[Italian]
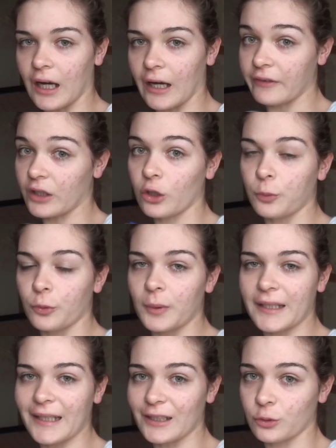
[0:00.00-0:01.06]
averlo
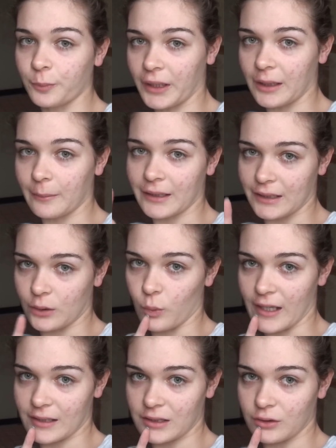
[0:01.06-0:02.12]
pubblicato prima di
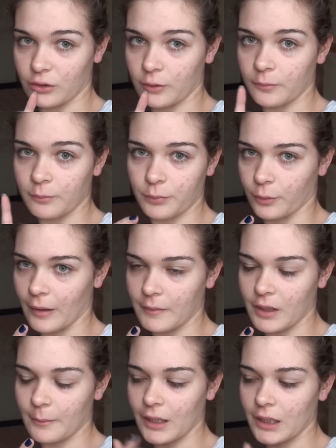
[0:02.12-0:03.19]
questo
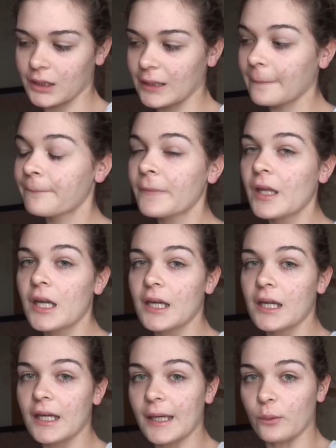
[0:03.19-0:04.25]
probabilmente
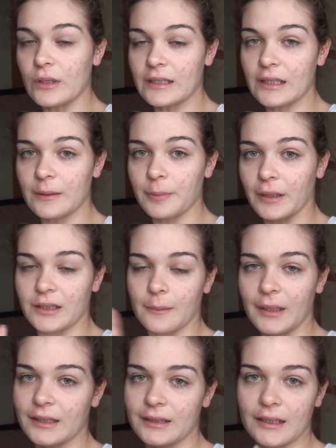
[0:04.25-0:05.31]
e quindi
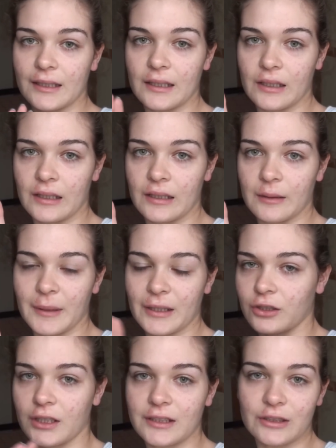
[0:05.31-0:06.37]
praticamente eh,
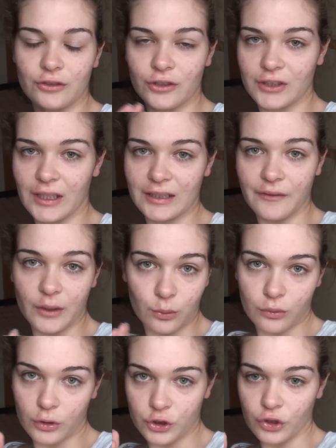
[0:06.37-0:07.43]
mercoledì sono stata via
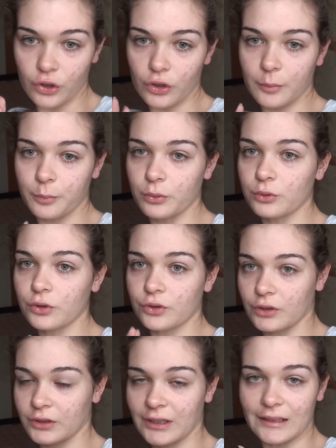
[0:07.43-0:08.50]
tutto il giorno appunto
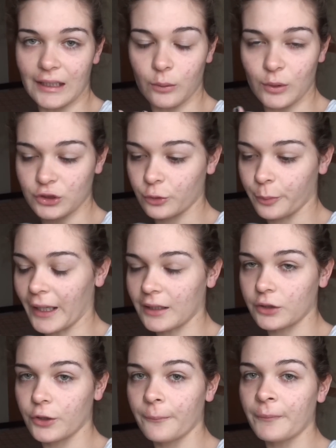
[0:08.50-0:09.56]
sono stata in questo
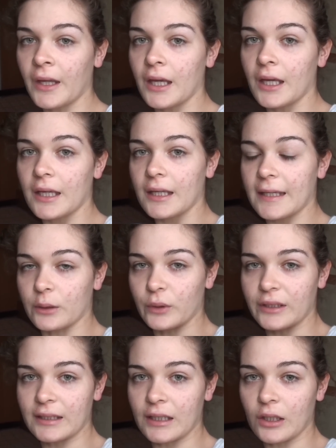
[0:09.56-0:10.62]
parco e
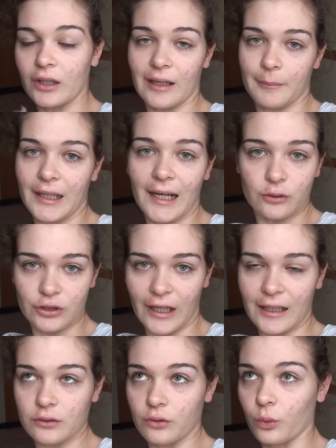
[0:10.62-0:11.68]
quindi ho camminato
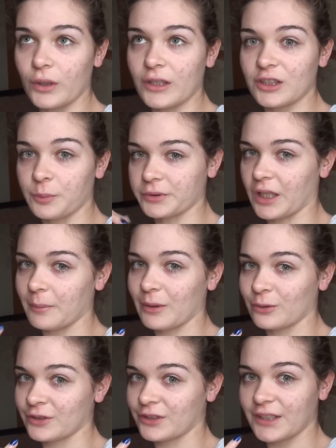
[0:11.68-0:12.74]
tanto quindi si potrebbe
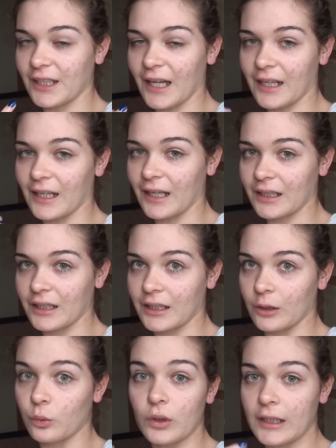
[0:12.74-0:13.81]
considerare
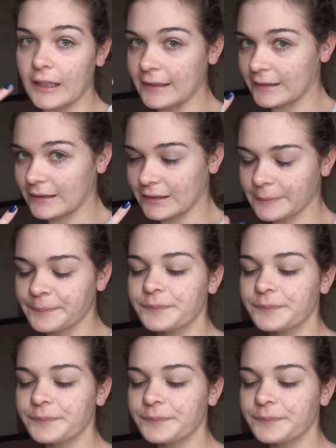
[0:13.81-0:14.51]
anche un lis